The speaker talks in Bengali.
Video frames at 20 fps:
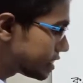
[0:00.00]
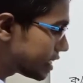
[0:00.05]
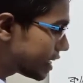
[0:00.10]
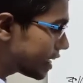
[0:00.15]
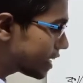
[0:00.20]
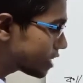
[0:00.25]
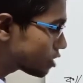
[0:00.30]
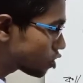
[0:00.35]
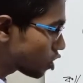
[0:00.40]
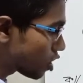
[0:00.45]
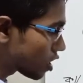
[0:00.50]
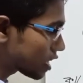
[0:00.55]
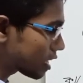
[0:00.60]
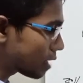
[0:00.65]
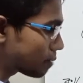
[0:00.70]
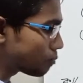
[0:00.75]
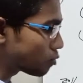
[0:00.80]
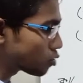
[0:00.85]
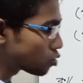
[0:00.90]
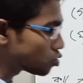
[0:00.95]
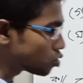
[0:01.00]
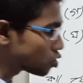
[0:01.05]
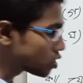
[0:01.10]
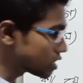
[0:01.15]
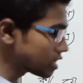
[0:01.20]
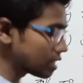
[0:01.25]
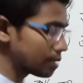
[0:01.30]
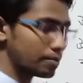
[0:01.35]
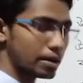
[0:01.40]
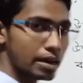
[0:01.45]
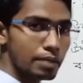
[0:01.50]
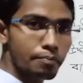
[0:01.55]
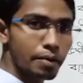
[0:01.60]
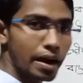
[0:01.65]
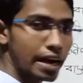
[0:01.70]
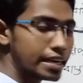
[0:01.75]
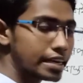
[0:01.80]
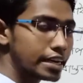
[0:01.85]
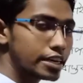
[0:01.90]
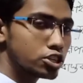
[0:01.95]
যে সংখ্যা পদ্ধতিতে মানে
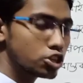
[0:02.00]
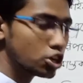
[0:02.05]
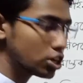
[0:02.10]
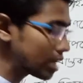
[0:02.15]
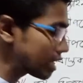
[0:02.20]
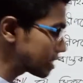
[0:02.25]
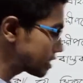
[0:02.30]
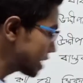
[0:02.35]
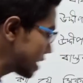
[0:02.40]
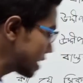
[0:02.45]
বাইনারি সংখ্যা